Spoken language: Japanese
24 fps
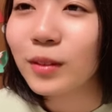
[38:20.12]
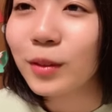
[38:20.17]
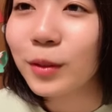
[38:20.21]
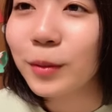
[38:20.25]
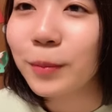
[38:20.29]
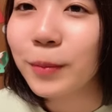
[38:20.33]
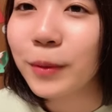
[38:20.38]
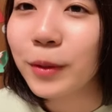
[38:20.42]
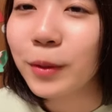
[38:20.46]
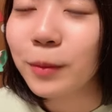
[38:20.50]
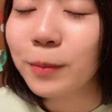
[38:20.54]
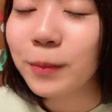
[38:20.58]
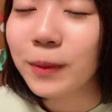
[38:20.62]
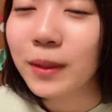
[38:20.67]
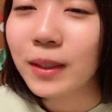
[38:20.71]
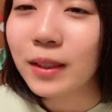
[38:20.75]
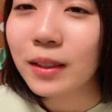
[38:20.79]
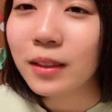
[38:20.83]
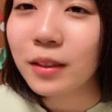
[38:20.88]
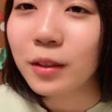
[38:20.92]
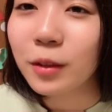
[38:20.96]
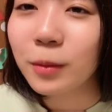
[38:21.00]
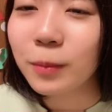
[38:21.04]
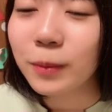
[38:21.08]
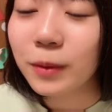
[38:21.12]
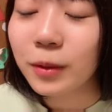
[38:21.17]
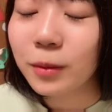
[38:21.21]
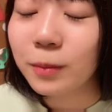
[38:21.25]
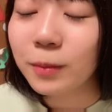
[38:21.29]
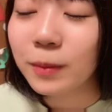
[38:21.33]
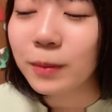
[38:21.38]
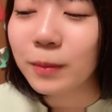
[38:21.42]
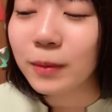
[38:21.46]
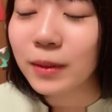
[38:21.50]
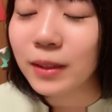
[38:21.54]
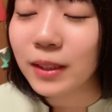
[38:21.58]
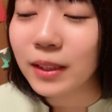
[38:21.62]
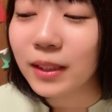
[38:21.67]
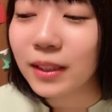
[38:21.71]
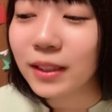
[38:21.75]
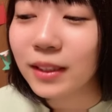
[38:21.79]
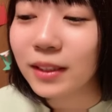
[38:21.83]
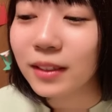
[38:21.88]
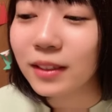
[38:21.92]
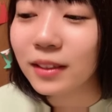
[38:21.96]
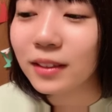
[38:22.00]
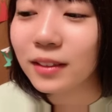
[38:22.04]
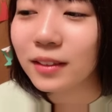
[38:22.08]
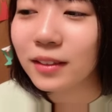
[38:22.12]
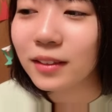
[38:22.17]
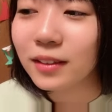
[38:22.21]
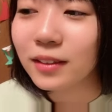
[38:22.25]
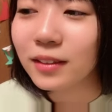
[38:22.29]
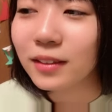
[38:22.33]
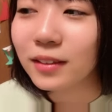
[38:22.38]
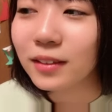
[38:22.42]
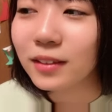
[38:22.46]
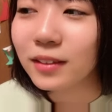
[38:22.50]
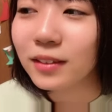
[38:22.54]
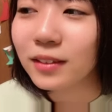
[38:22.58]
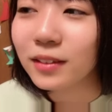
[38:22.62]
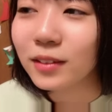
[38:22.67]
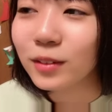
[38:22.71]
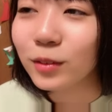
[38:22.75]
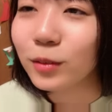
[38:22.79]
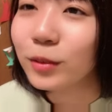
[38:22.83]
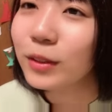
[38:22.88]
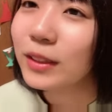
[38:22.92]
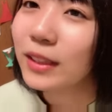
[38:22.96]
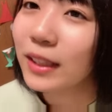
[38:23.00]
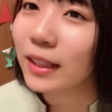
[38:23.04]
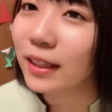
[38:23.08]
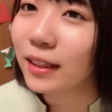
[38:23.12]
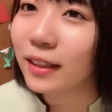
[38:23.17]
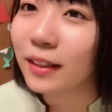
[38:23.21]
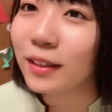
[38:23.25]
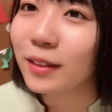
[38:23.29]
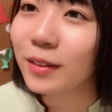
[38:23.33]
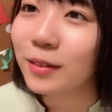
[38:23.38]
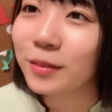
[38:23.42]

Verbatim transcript: キュピキュピキュピキュピはねすごいね